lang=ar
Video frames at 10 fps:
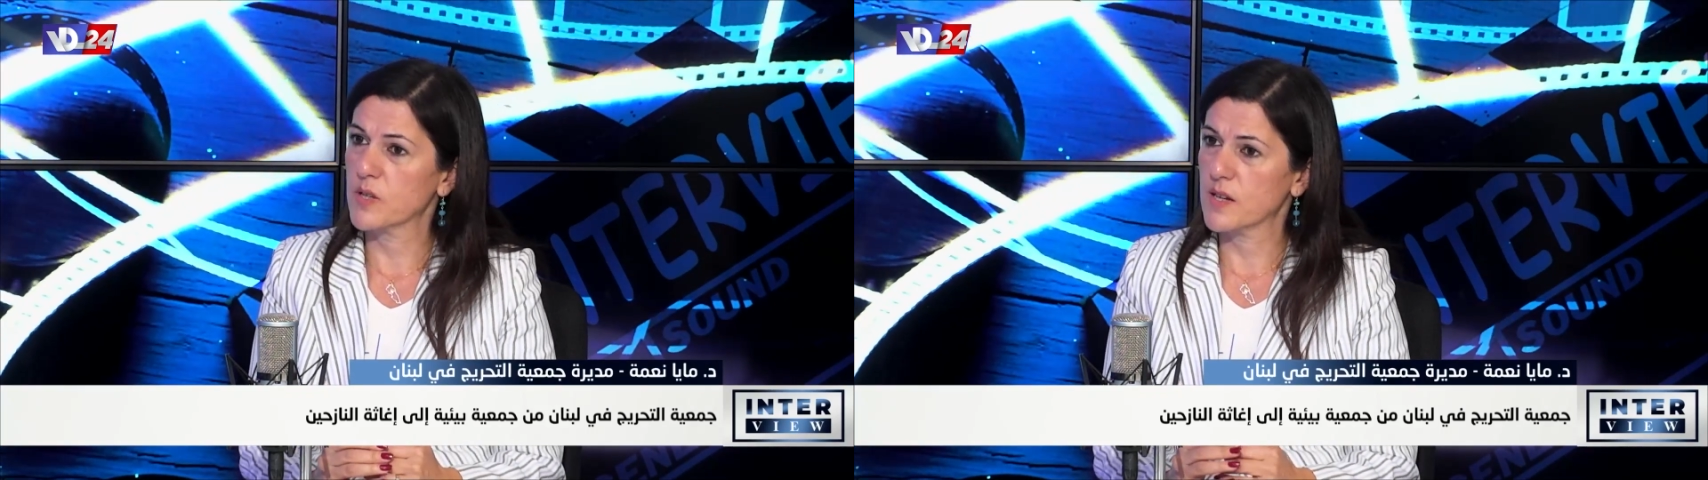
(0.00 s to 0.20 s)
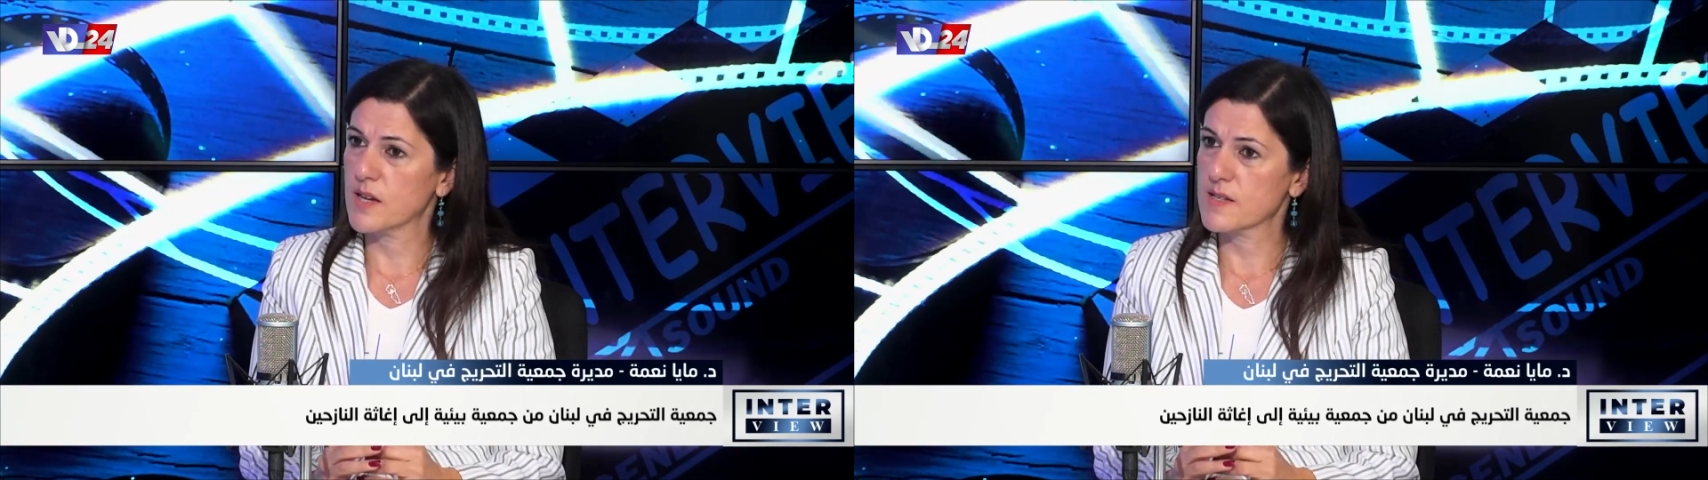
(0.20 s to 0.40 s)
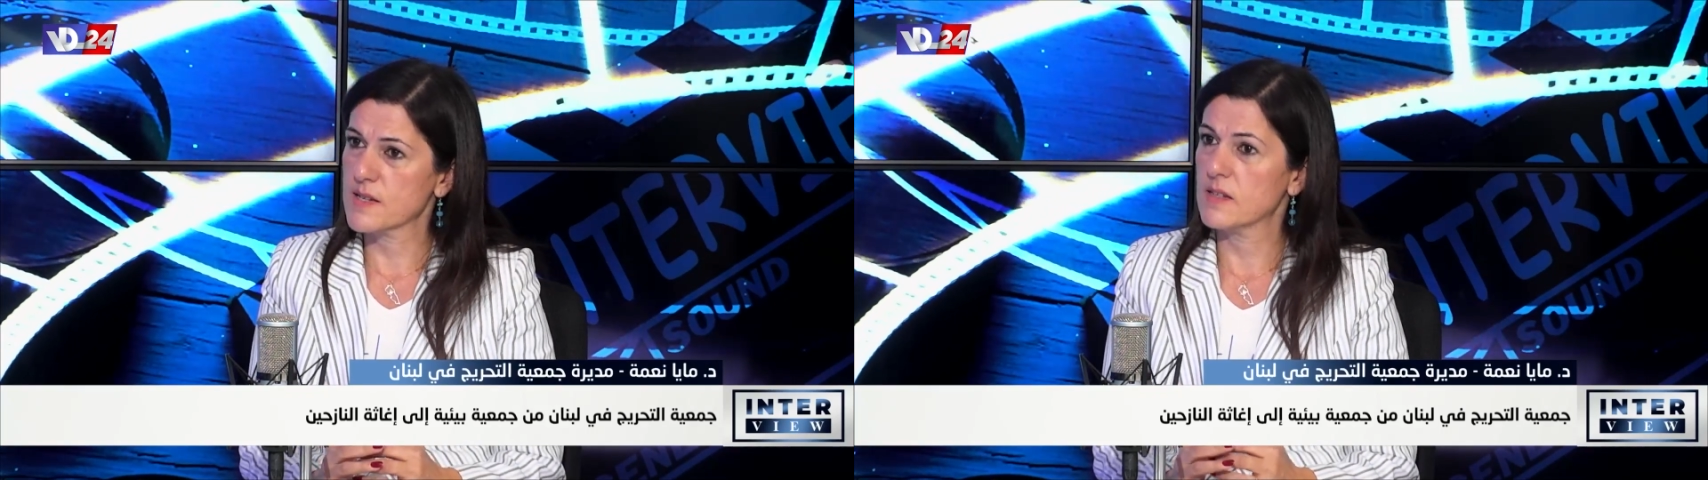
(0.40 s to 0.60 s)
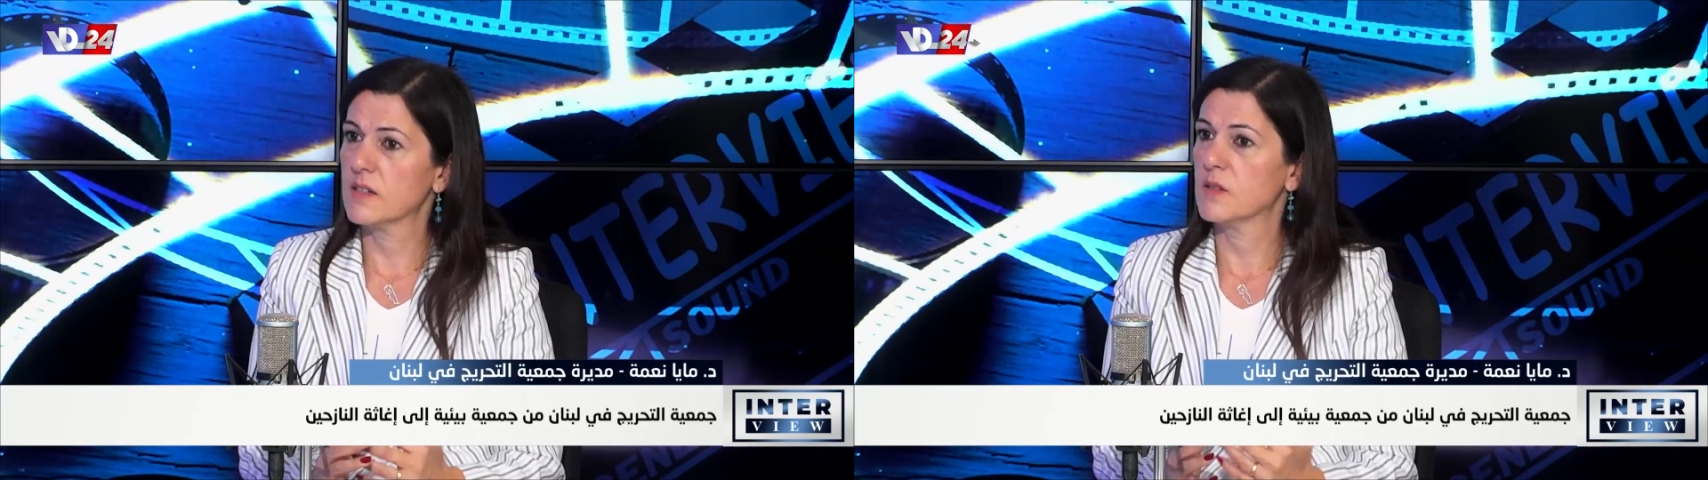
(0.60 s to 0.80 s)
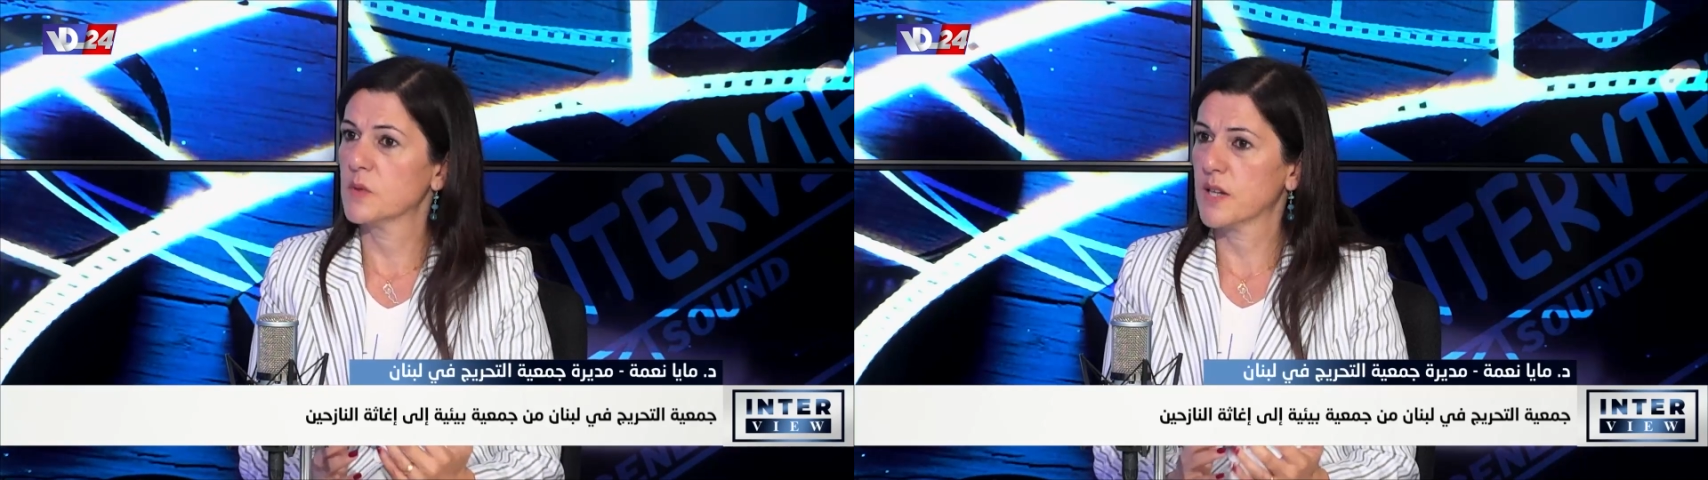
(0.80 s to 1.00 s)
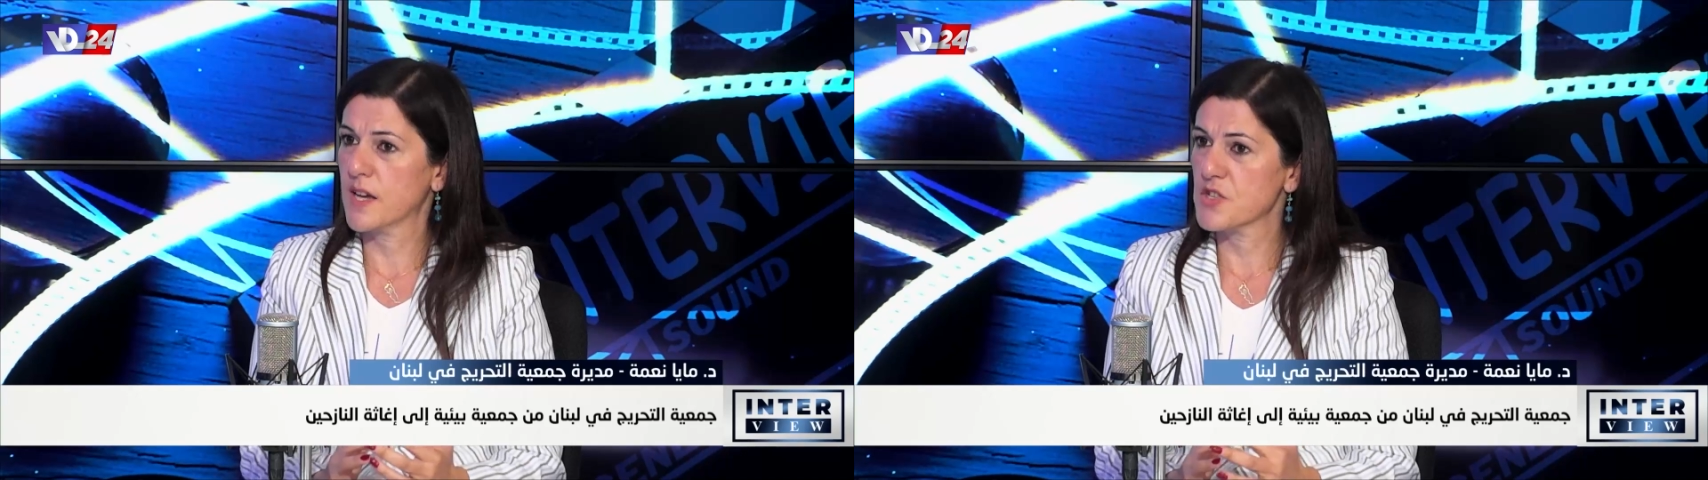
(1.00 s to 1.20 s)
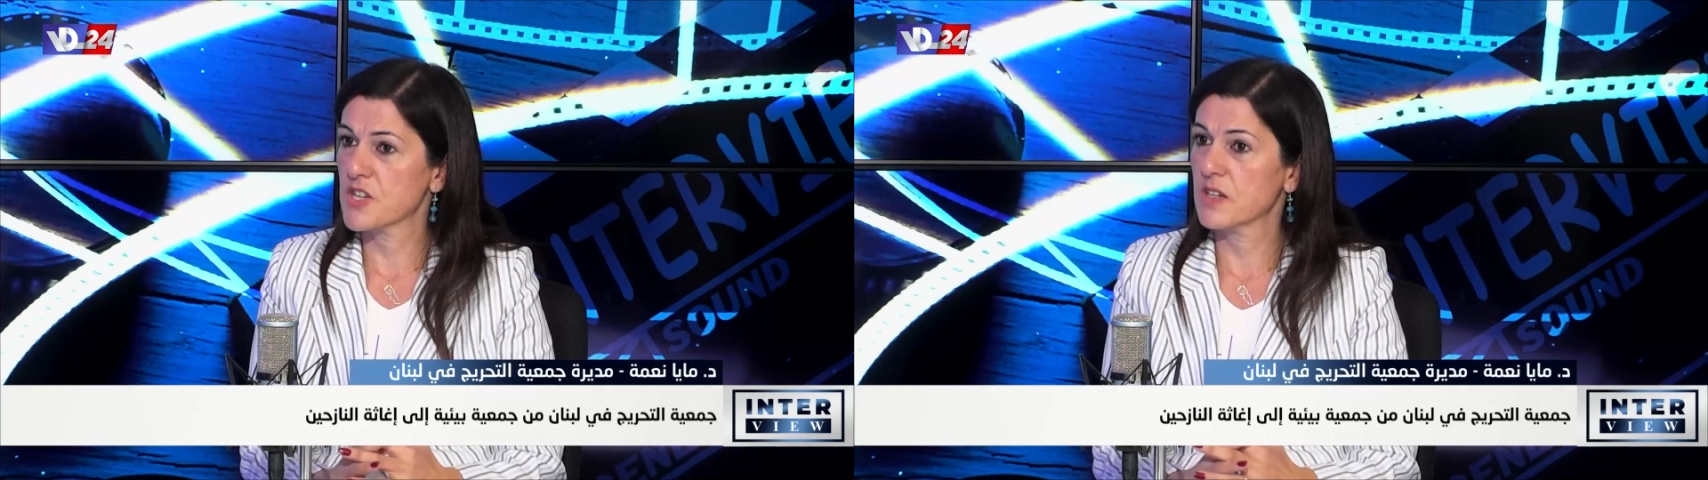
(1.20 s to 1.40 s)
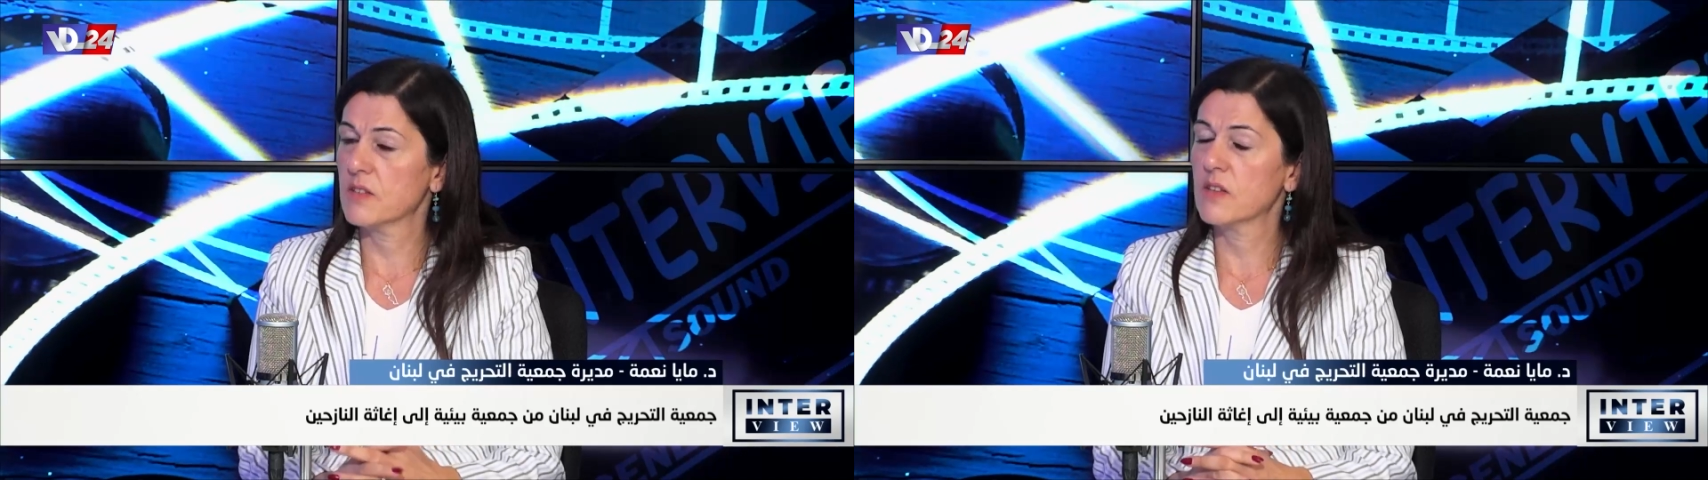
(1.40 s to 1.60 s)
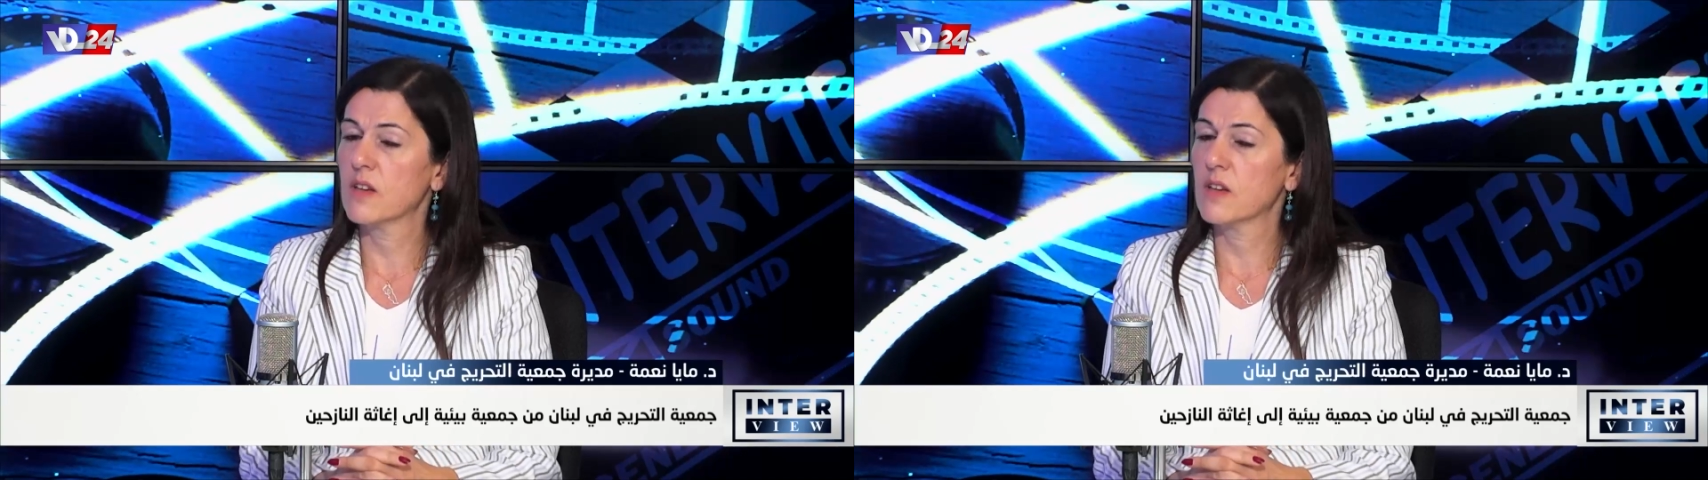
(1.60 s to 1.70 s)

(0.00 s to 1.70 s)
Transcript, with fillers: والاسئله والحاجات